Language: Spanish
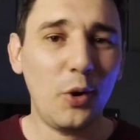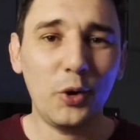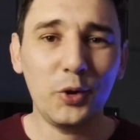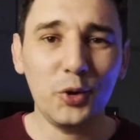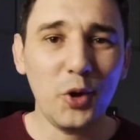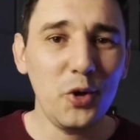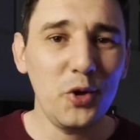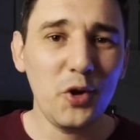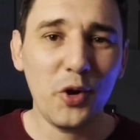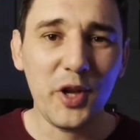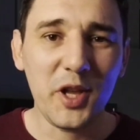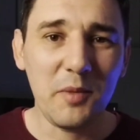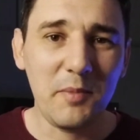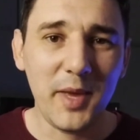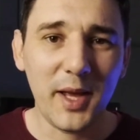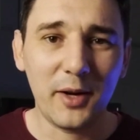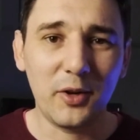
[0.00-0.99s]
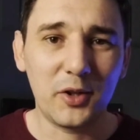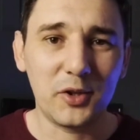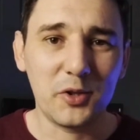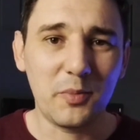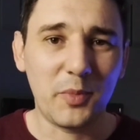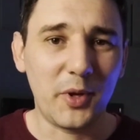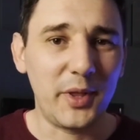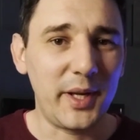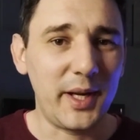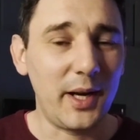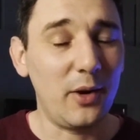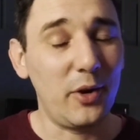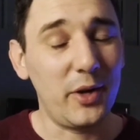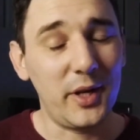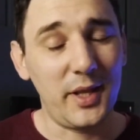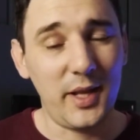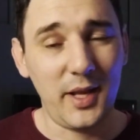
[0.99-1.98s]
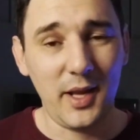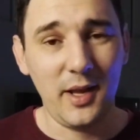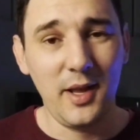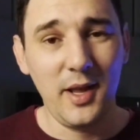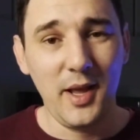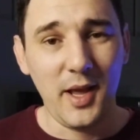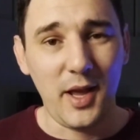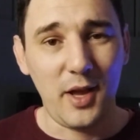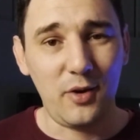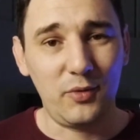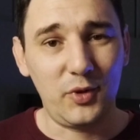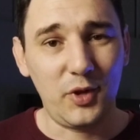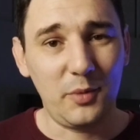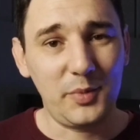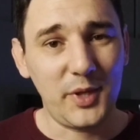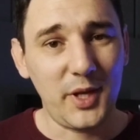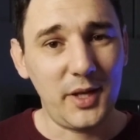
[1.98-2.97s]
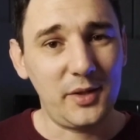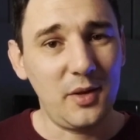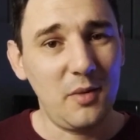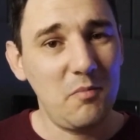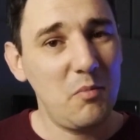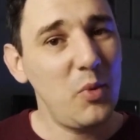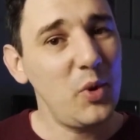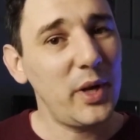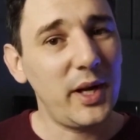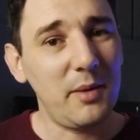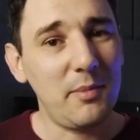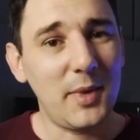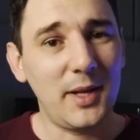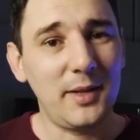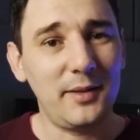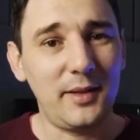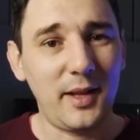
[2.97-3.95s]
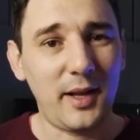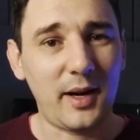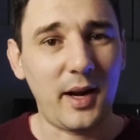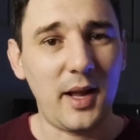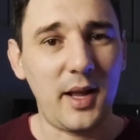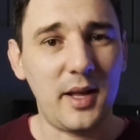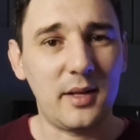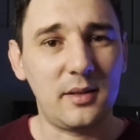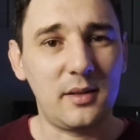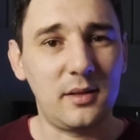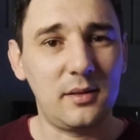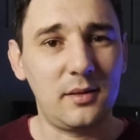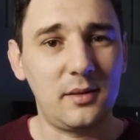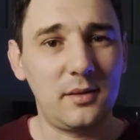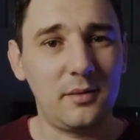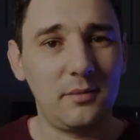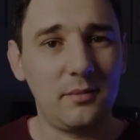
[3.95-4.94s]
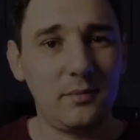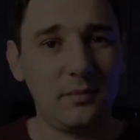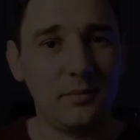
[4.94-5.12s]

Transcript: otoño, invierno que yo pondría hoy en día en un top es Man Terra Essence.